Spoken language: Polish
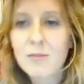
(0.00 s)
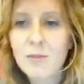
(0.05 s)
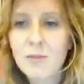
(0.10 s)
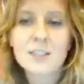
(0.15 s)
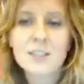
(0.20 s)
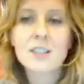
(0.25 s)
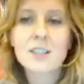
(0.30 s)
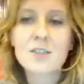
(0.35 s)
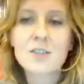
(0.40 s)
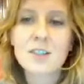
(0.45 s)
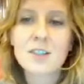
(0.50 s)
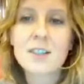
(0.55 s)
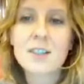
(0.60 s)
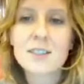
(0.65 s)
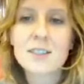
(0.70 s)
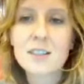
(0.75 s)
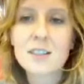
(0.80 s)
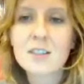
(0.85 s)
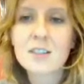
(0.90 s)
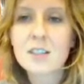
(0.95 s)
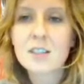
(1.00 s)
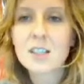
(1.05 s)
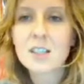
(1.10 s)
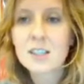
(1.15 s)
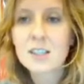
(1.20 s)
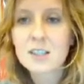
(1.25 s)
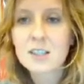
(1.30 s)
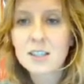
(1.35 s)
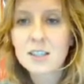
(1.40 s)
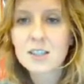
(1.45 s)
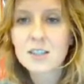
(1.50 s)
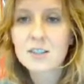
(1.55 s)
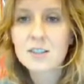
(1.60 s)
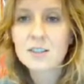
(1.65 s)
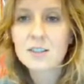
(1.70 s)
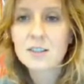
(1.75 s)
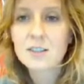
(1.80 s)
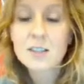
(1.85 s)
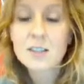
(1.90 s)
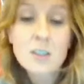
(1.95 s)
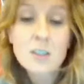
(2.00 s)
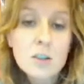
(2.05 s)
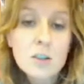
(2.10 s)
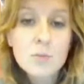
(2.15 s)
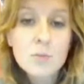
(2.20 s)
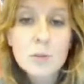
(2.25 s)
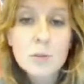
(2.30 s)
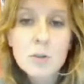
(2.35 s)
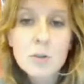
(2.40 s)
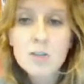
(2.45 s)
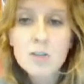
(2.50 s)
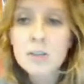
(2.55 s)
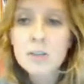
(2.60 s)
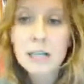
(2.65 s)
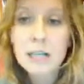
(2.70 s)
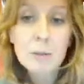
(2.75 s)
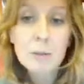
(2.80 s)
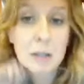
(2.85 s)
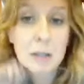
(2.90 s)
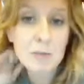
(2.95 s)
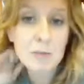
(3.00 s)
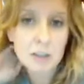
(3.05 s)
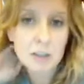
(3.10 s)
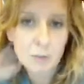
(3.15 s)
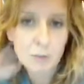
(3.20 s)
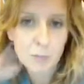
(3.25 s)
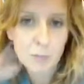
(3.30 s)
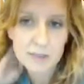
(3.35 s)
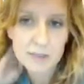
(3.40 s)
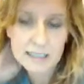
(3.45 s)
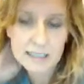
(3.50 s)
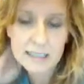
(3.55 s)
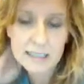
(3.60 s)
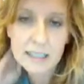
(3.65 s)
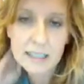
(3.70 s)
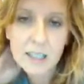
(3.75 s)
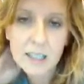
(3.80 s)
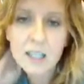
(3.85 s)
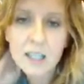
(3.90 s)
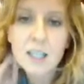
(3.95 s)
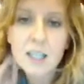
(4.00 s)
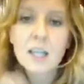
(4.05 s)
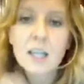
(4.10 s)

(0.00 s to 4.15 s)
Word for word: właśnie, że jesteście gdzieś, jesteście drobnymi rolnikami na przykład w Polsce,